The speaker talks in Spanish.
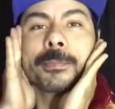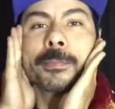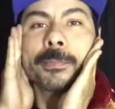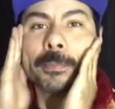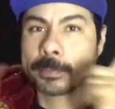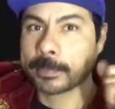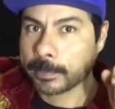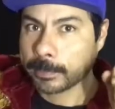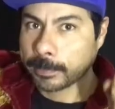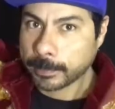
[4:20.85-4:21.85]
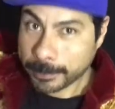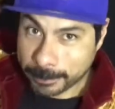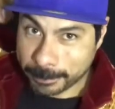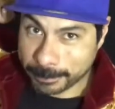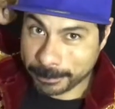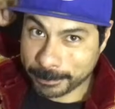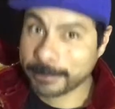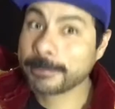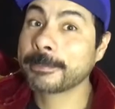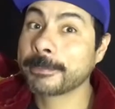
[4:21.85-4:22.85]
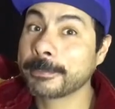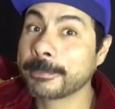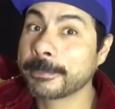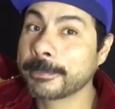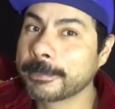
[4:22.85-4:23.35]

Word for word: Unidos somos más fuertes.